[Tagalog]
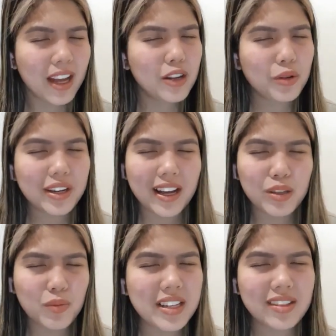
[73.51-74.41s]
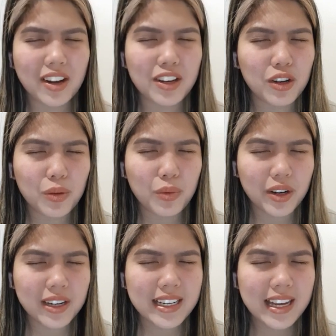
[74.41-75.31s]
And Lord, as we study your
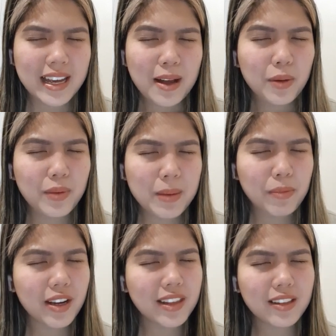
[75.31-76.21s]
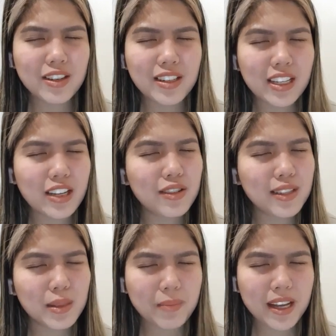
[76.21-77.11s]
word, we pray that continue
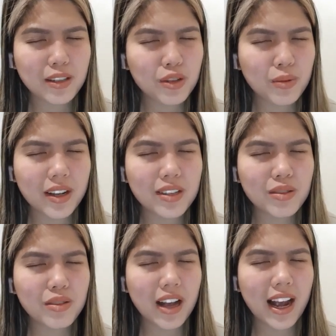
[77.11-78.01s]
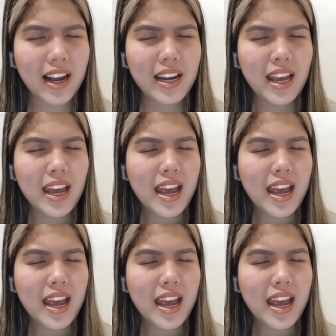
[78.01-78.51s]
to speak to us, O God,